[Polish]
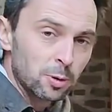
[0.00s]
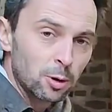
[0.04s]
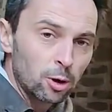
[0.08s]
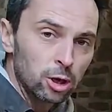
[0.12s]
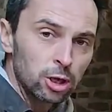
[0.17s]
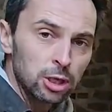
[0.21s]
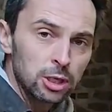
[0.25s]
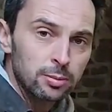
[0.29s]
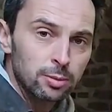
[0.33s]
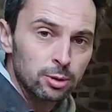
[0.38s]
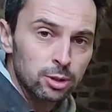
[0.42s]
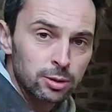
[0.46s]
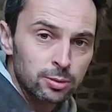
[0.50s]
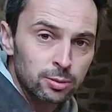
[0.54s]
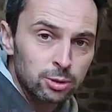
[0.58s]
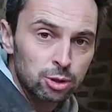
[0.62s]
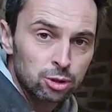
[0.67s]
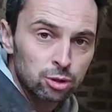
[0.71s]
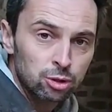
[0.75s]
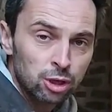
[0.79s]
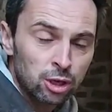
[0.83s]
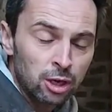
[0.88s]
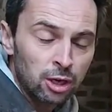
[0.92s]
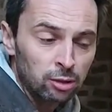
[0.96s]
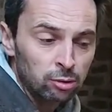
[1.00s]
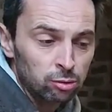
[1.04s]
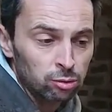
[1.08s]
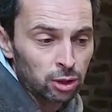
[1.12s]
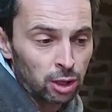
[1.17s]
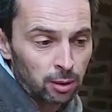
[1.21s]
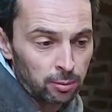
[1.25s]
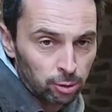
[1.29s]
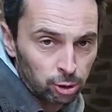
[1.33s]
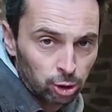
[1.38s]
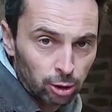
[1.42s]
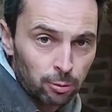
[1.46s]
spokojnie może być drugi
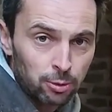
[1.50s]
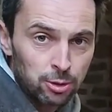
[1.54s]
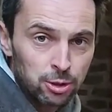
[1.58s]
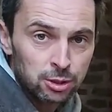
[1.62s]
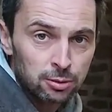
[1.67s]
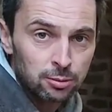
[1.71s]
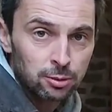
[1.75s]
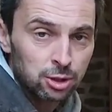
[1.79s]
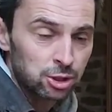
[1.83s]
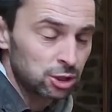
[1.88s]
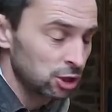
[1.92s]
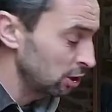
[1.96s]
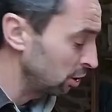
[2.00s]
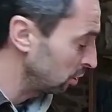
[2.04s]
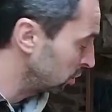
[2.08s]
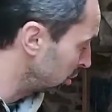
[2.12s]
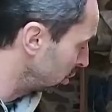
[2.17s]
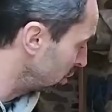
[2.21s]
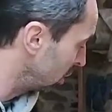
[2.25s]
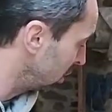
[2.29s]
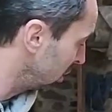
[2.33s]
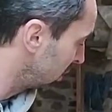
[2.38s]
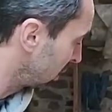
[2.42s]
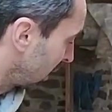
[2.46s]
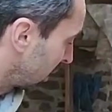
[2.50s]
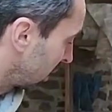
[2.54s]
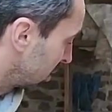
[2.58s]
gatunek, bo to będziemy cieli